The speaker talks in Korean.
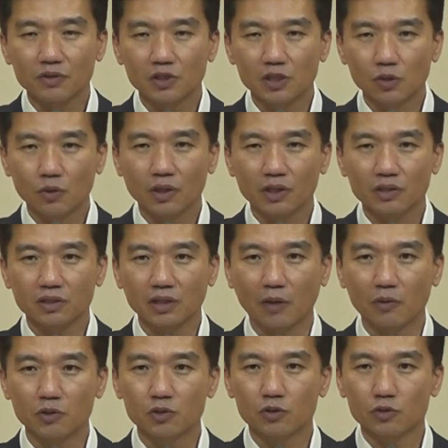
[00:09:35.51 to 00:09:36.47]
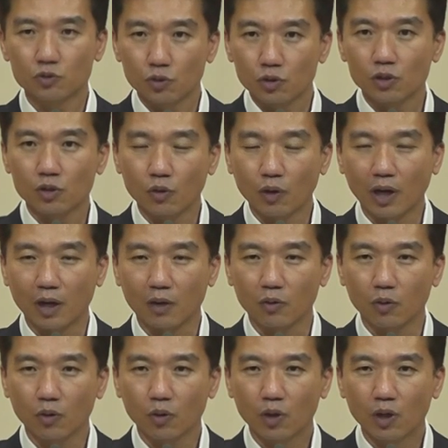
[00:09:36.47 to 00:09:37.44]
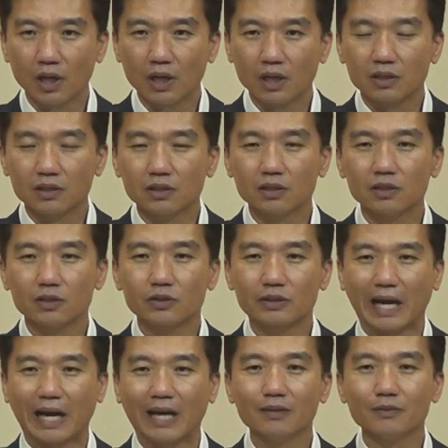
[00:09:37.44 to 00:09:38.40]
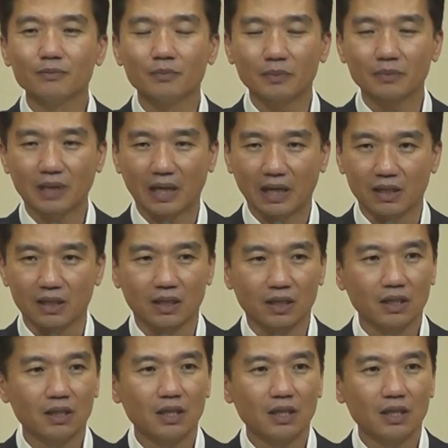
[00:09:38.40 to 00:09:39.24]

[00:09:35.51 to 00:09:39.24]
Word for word: 이용해서 다윗을 죽이려고 하고 그 다음 달